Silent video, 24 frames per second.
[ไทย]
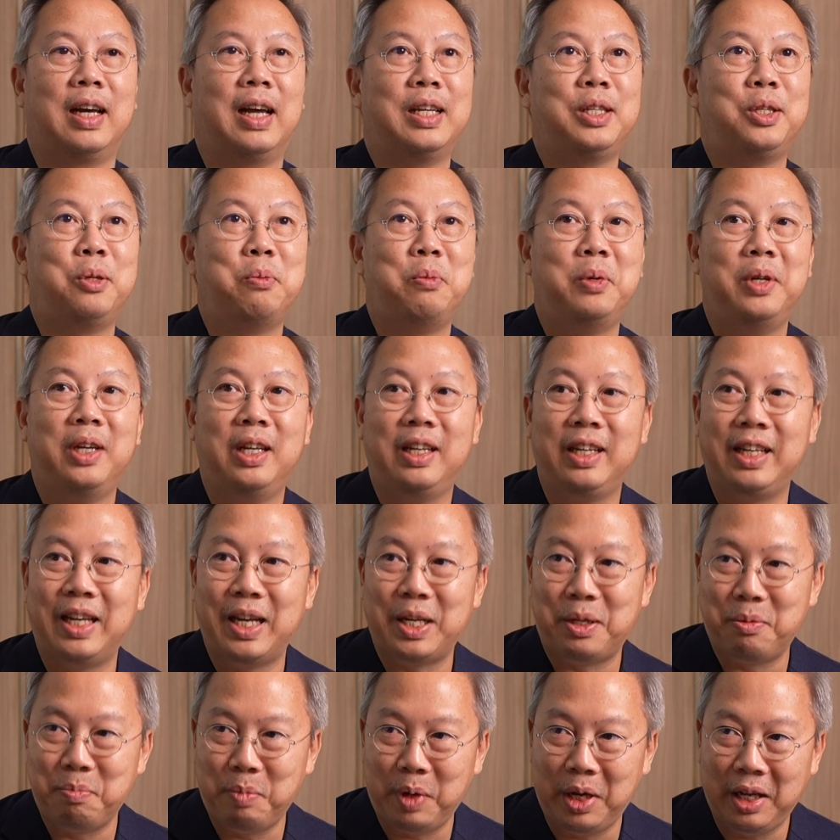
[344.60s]
customer
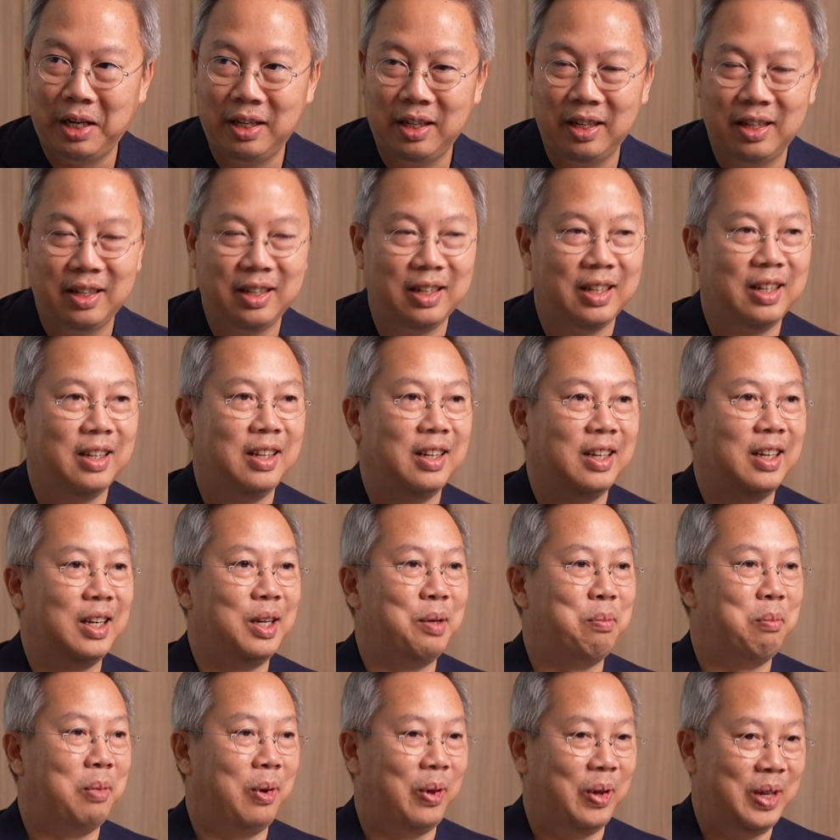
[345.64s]
engagement
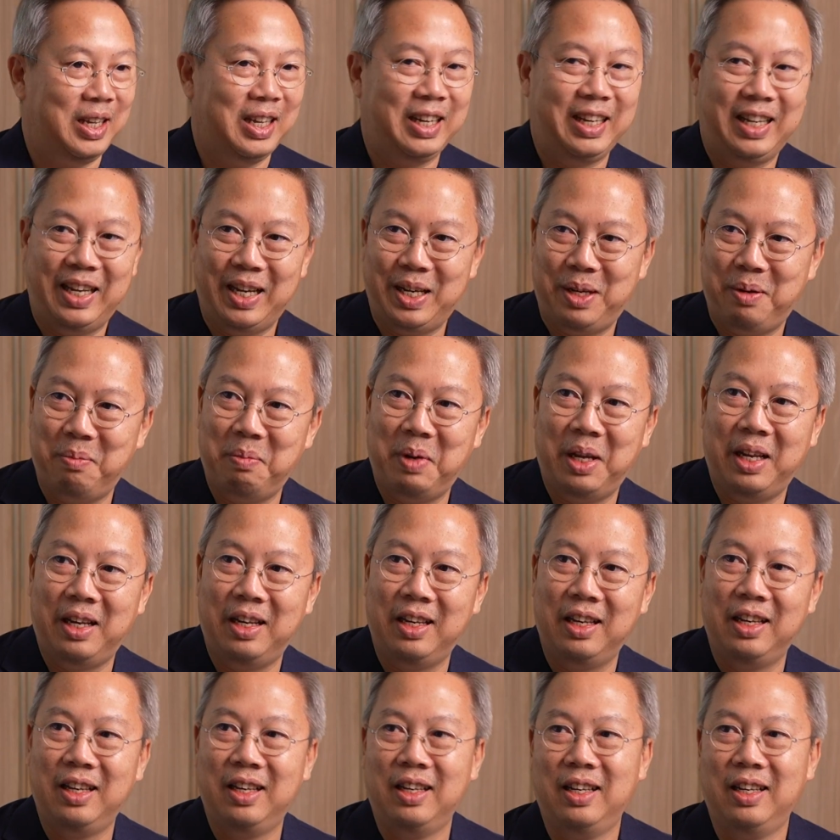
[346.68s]
employee engagement